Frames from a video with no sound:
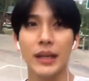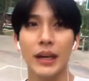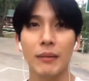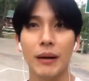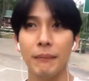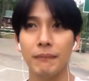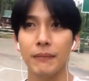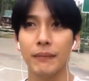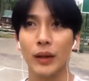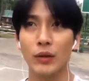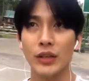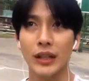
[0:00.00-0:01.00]
มจริงแล้วแบบ
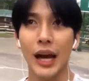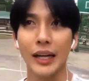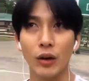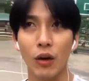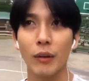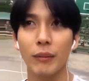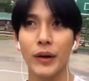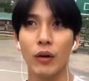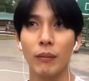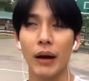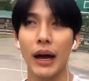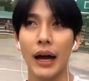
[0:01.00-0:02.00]
เราจะถ่ายทอดมัน
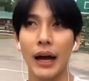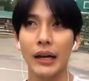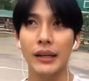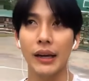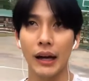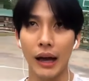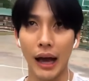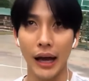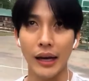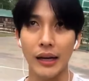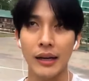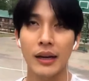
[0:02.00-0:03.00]
ออกมา ยังไง
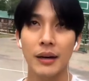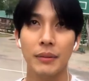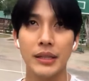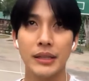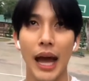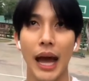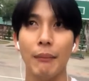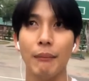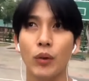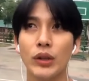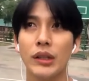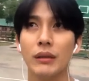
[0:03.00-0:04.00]
พี่แซม
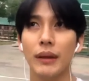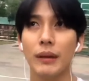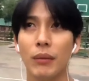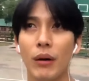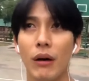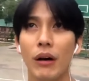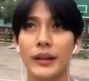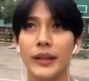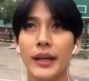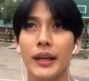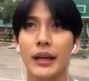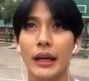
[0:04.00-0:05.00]
ผู้ซึ่งเป็นพ่อ
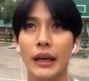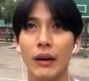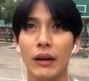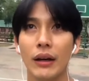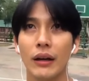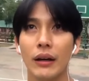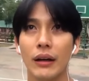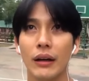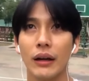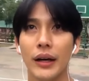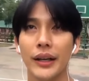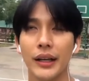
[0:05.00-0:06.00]
ที่
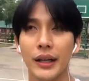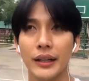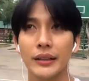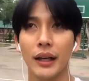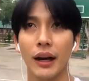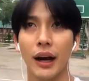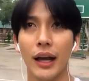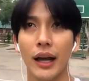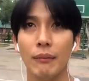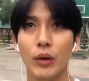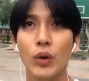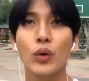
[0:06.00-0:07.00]
เคยคิดจะเคล
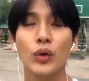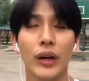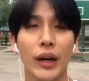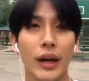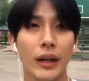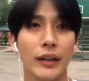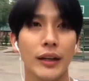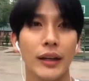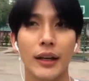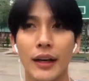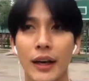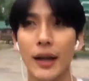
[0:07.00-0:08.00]
มลูกตัวเอง
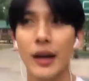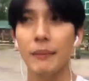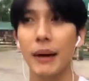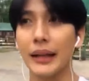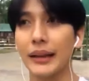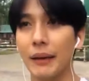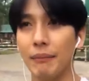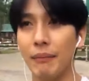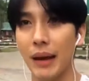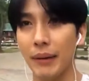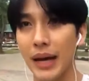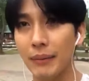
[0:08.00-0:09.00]
ที่ผ่าตัด
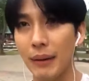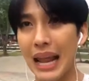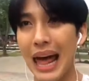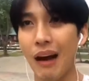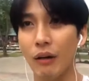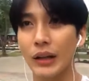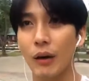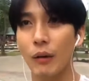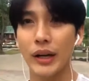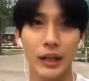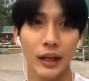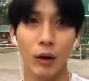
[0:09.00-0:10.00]
แปลงเพศมาแล้ว ถ้า
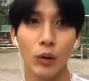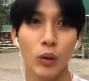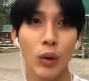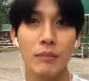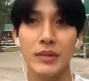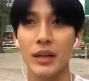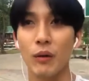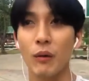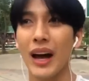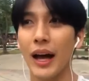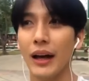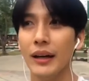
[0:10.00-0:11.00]
วันหนึ่งเขารู้ความจริง
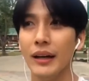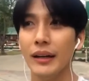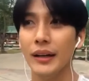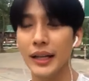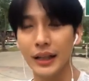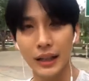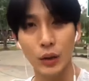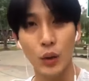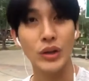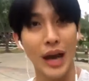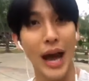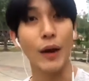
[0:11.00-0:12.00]
ว่า นี่คือ
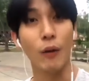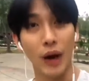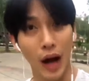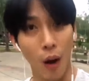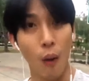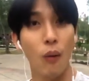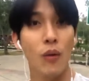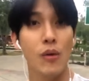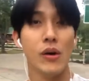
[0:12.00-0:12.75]
ลูกชายของเขา